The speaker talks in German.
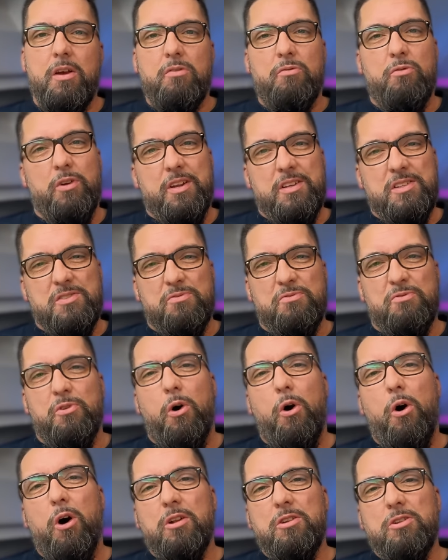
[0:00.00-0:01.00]
wo das
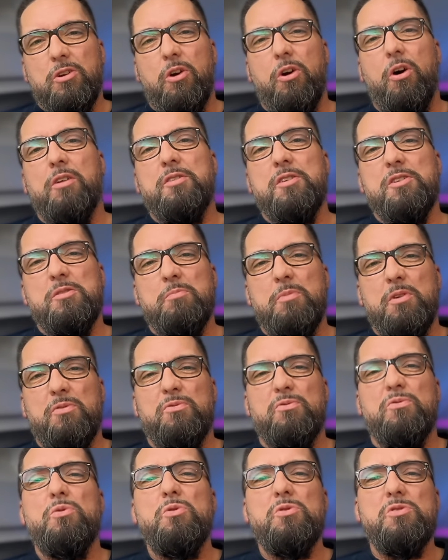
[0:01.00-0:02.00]
Wort Gottes mit
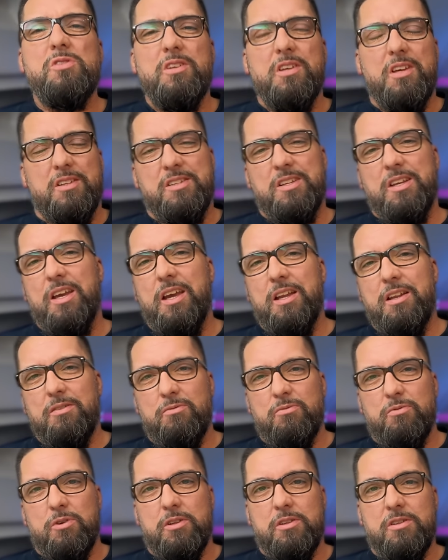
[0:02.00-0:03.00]
Füßen
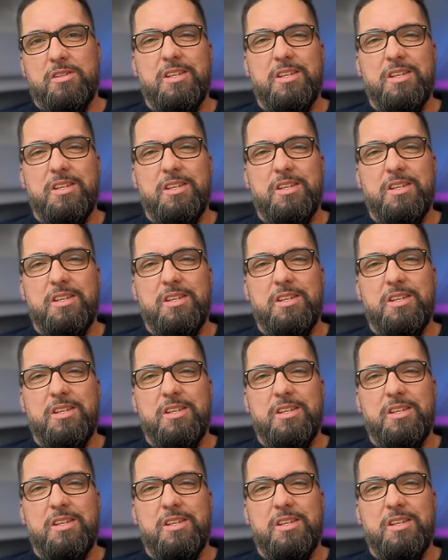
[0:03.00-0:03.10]
getreten wird,